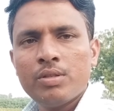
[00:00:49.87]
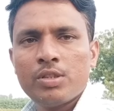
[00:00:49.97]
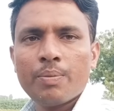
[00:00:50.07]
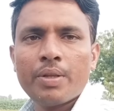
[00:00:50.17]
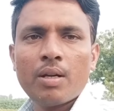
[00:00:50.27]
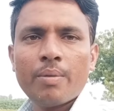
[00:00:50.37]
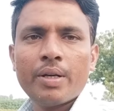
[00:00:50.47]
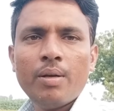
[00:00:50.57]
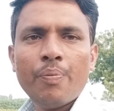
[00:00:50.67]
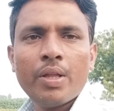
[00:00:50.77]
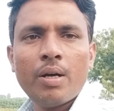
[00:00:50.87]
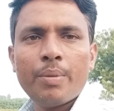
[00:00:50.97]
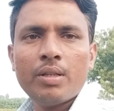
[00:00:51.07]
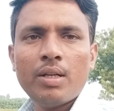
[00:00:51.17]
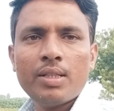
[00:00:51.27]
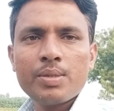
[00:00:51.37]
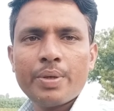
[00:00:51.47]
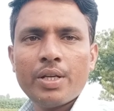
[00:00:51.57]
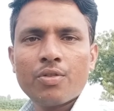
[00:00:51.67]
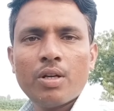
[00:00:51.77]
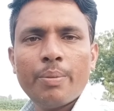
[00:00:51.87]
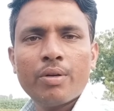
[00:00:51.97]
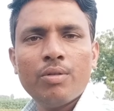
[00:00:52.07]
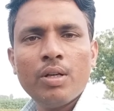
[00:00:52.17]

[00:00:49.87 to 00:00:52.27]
చెప్తాను అనమాట ఆ మందులు అయితే స్ప్రే చేసుకోండి మీకు